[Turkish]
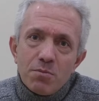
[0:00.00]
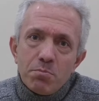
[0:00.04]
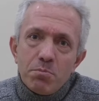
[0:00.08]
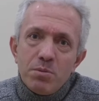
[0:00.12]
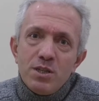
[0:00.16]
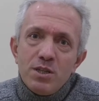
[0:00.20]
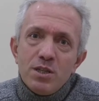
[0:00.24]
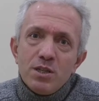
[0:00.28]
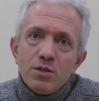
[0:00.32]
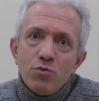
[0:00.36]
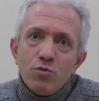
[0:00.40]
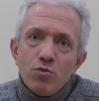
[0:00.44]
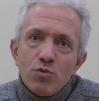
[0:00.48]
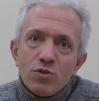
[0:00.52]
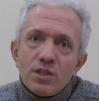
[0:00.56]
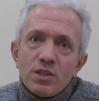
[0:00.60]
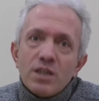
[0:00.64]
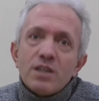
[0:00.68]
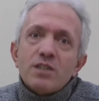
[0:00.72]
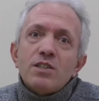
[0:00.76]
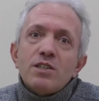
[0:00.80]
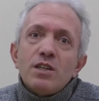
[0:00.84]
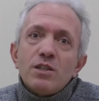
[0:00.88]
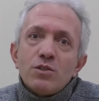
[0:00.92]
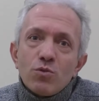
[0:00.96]

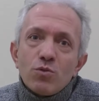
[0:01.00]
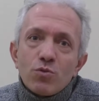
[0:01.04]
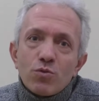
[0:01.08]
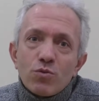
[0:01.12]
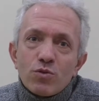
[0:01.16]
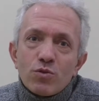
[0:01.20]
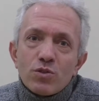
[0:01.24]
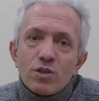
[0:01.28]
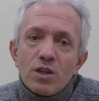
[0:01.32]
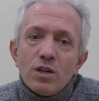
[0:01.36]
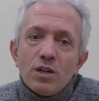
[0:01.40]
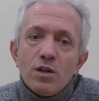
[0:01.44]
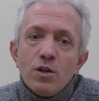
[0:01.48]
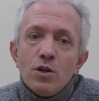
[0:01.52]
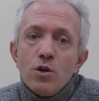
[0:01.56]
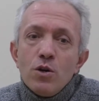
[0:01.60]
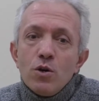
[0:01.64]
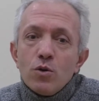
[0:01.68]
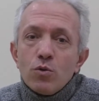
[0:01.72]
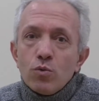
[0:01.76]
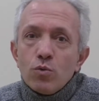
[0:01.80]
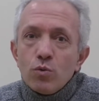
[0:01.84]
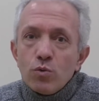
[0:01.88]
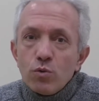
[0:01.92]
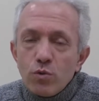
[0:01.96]
1789'da
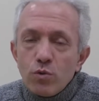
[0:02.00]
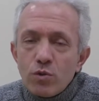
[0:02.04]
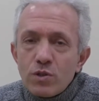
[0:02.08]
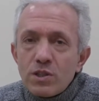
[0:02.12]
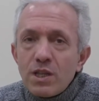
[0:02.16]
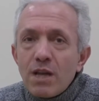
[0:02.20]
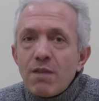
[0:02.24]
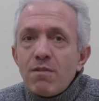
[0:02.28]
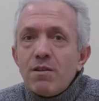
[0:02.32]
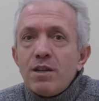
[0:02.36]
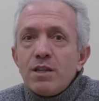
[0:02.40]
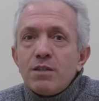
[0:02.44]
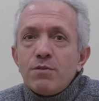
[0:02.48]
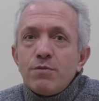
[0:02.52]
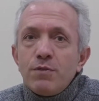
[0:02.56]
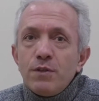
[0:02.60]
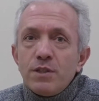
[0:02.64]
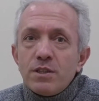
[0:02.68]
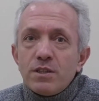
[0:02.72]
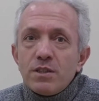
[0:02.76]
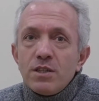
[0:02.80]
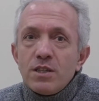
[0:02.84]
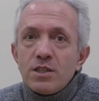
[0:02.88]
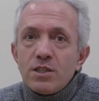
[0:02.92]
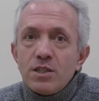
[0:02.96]
ulus devlet
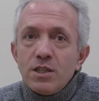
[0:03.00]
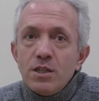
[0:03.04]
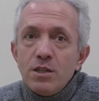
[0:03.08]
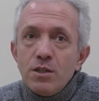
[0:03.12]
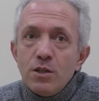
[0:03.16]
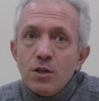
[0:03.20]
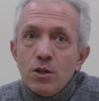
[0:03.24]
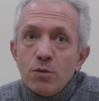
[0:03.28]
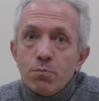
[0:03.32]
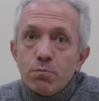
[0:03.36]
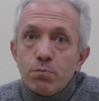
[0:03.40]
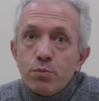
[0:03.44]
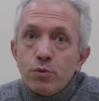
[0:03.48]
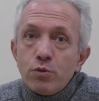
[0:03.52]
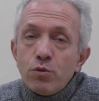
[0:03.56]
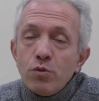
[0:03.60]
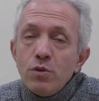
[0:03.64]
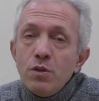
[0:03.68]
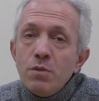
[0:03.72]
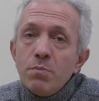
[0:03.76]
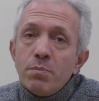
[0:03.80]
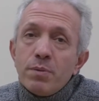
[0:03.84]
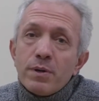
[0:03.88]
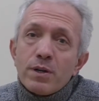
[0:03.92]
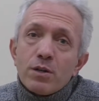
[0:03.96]
fitnesi
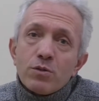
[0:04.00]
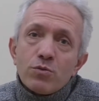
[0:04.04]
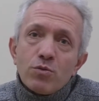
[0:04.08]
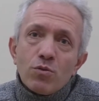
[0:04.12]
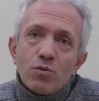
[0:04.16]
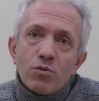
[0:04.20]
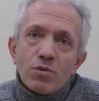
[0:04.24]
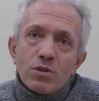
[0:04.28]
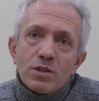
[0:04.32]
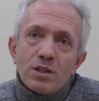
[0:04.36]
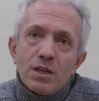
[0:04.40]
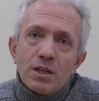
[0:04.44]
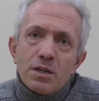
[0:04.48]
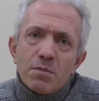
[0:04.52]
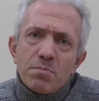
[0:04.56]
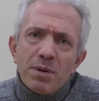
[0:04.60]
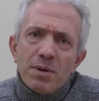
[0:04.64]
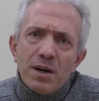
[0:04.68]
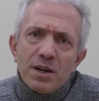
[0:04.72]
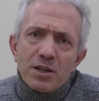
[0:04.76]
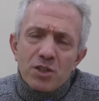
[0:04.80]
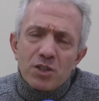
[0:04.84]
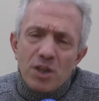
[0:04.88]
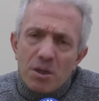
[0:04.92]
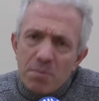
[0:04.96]
bütün imparatorlukları
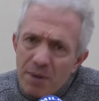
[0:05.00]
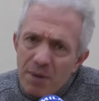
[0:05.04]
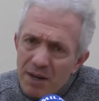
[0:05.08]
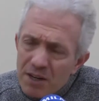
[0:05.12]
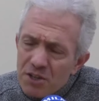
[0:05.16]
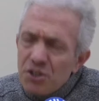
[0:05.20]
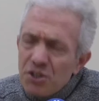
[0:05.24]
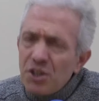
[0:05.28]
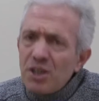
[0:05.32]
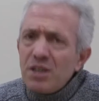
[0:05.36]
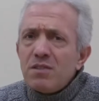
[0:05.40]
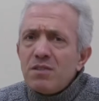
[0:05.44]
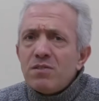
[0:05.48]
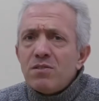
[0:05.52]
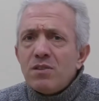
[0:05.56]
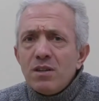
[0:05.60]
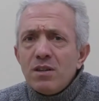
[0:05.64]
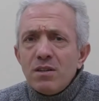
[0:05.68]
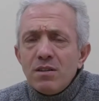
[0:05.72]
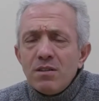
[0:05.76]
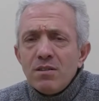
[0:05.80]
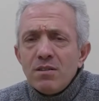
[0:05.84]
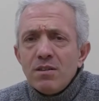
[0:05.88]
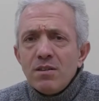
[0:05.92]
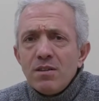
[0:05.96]
parça parça
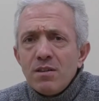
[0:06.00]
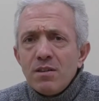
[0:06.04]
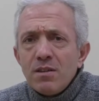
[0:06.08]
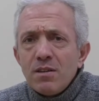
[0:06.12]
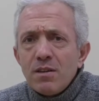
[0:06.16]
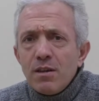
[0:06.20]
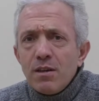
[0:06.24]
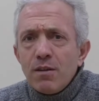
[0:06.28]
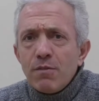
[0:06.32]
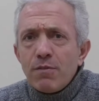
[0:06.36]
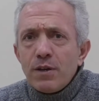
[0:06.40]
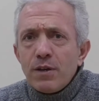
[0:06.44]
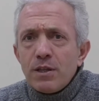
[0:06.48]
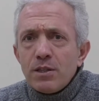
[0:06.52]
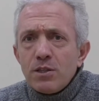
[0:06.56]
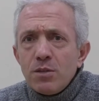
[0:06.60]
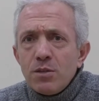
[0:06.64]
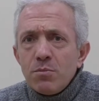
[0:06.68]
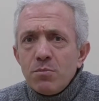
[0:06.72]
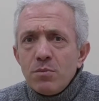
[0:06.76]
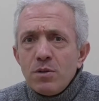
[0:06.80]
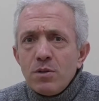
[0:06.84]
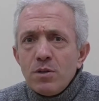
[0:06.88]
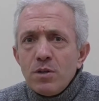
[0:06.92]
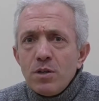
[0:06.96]
etti.
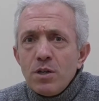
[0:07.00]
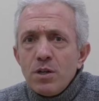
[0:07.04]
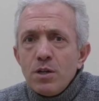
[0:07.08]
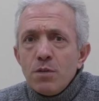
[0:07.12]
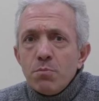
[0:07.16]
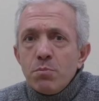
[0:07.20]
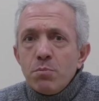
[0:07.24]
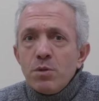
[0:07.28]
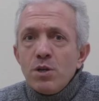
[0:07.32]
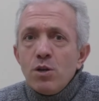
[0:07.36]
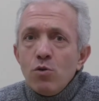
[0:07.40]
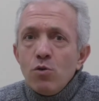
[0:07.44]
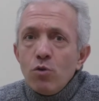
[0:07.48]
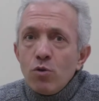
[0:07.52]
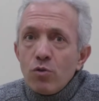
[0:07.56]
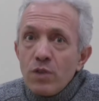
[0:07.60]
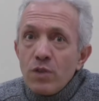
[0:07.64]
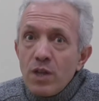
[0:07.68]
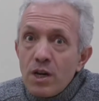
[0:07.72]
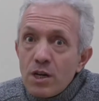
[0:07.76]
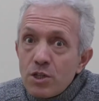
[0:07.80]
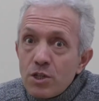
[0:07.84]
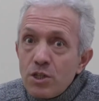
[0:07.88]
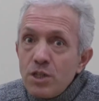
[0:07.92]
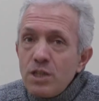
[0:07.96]
Efendim,
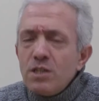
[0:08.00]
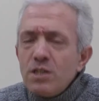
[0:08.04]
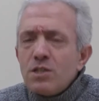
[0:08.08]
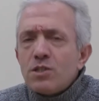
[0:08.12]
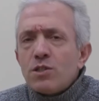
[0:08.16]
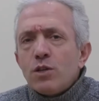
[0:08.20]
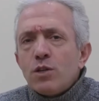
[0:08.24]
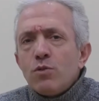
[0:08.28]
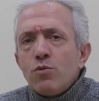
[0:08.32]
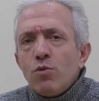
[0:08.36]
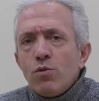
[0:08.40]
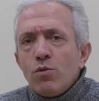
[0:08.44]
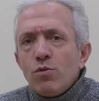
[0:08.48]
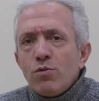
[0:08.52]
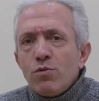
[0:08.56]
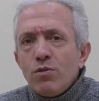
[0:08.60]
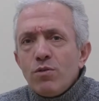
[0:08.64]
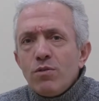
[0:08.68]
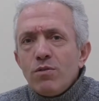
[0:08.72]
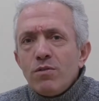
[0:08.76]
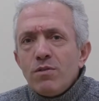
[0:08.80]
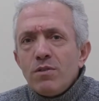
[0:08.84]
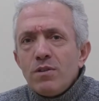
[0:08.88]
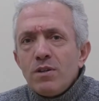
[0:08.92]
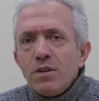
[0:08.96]
milyonlarca insan
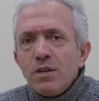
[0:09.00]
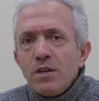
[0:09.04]
öldü.